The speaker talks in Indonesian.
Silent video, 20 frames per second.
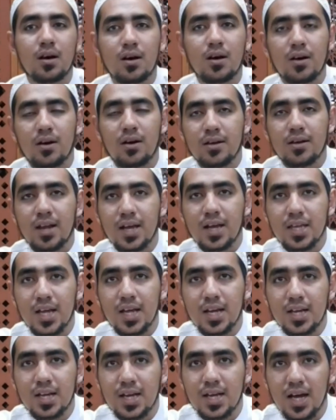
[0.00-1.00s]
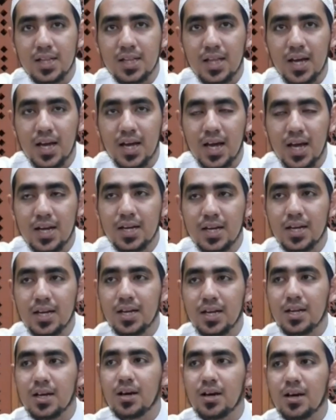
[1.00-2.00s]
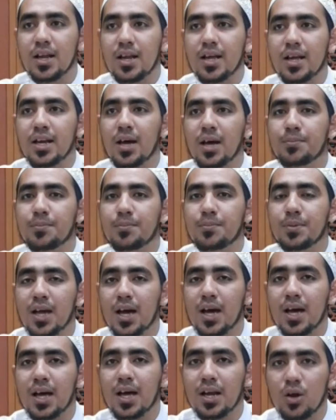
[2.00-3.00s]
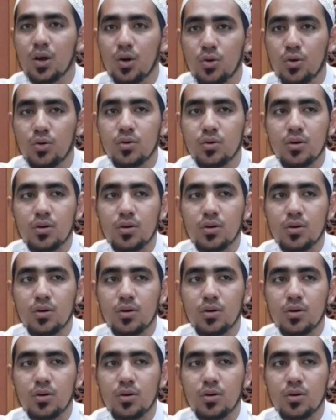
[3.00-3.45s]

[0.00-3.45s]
orang yang dikatakan oleh Nabi kalau